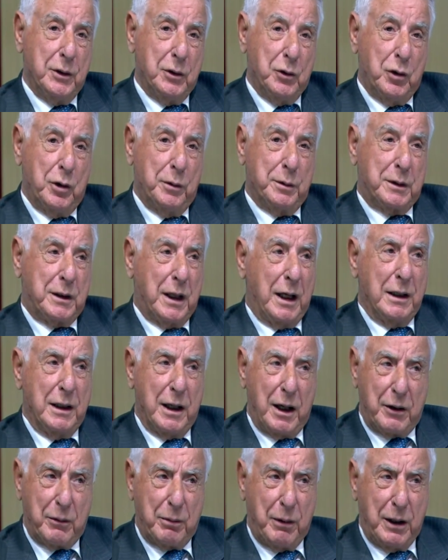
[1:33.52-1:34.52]

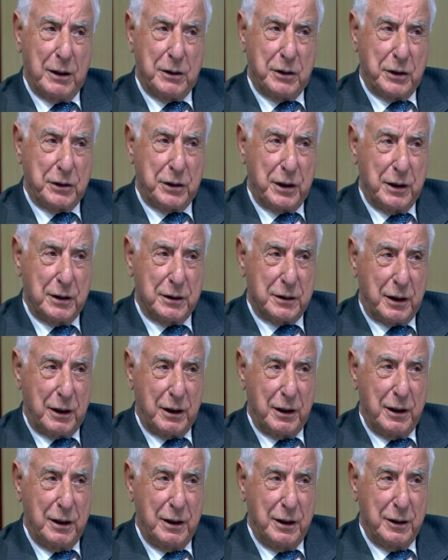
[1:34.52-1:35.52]
وبالتالي أصبح الجيش
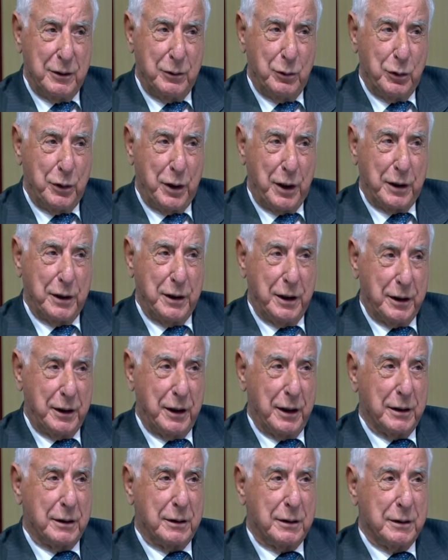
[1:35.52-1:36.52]
الإسرائيلي دون
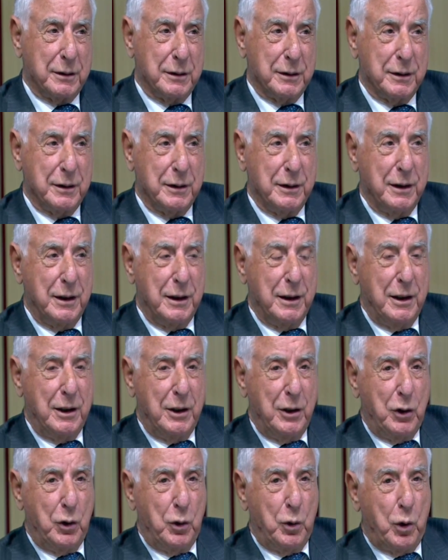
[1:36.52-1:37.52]
قيادات
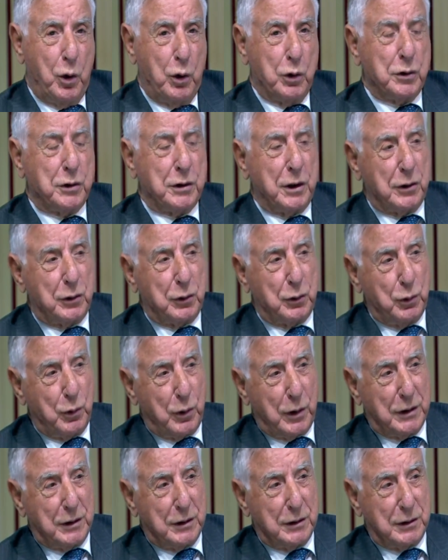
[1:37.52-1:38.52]
وهزت
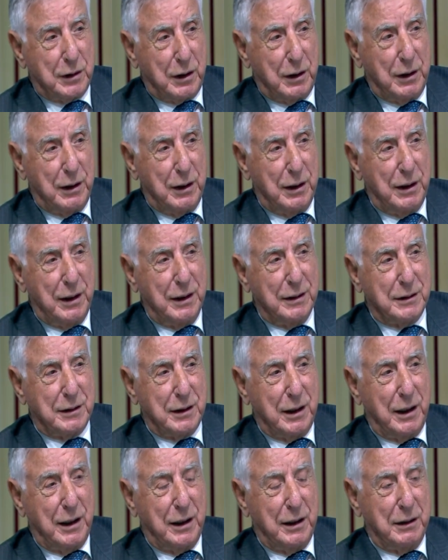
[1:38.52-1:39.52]
صورة إسرائيل ليس
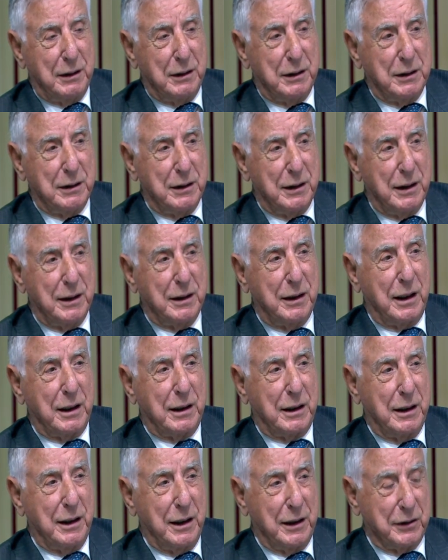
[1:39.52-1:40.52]
لدى
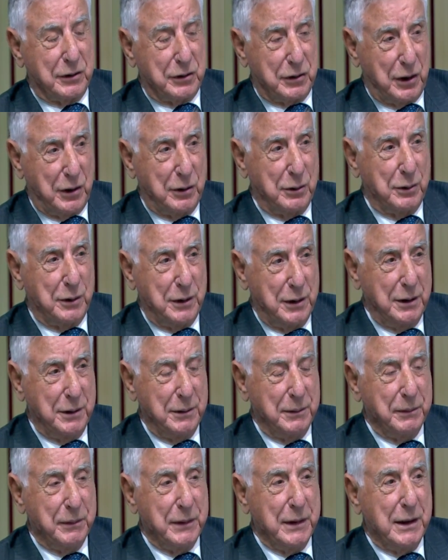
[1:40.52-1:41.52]
الكيان الصهيوني
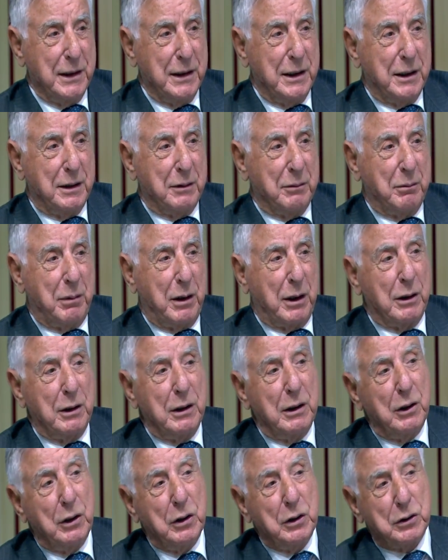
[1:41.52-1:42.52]
بل
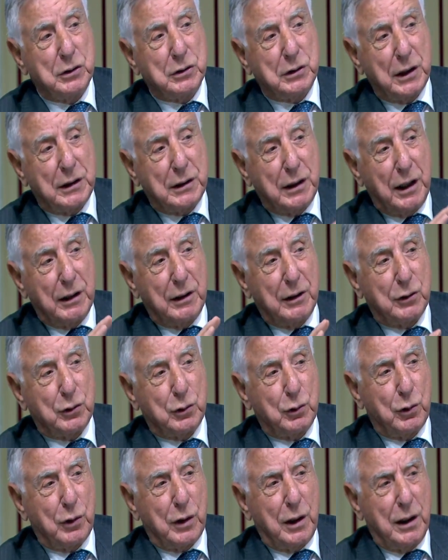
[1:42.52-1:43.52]
هزت هذه
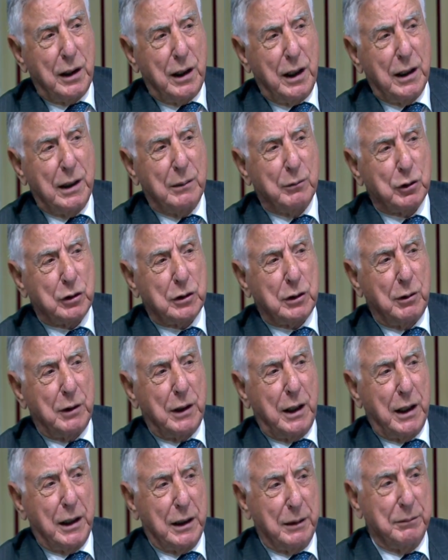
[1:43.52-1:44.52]
الصورة على مستوى
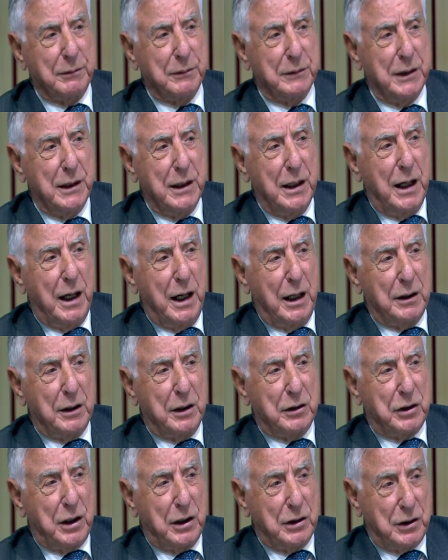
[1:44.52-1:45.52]
العالم
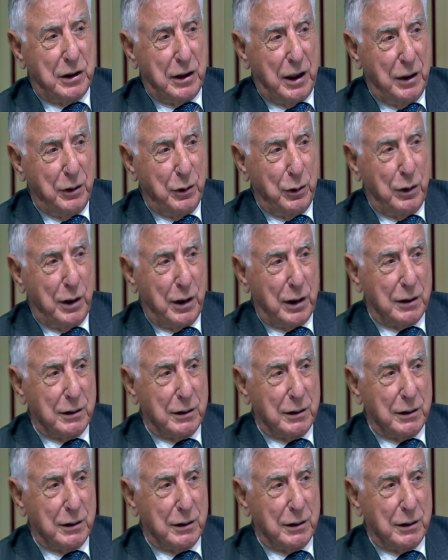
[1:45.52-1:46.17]
أن جيش لا يقهر